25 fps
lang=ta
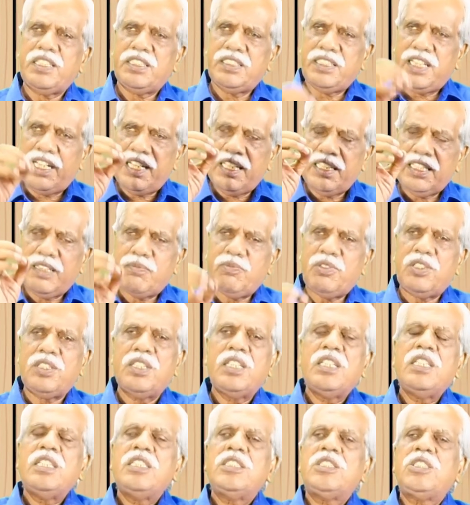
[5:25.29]
அதுதான் நம்ம
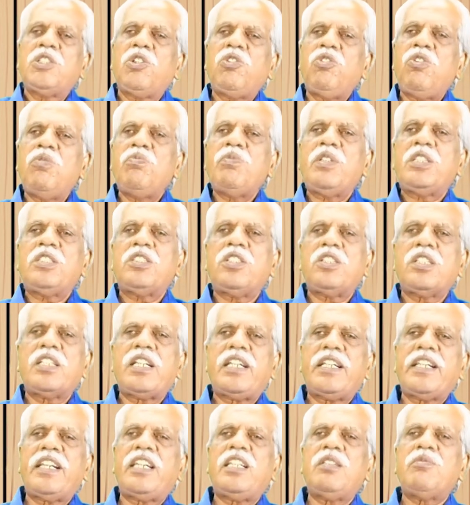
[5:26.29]
செல்லும்
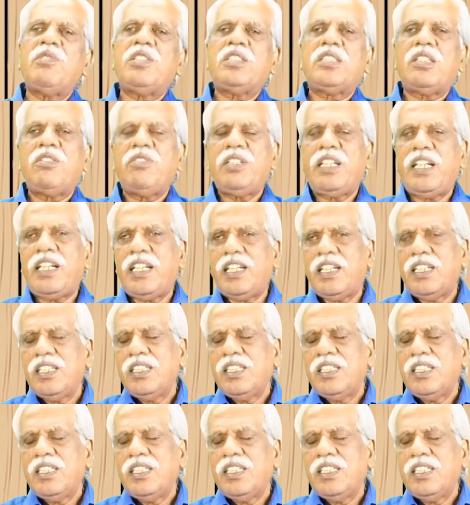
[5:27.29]
பெற்றதற்கு அடையாளமே தவிர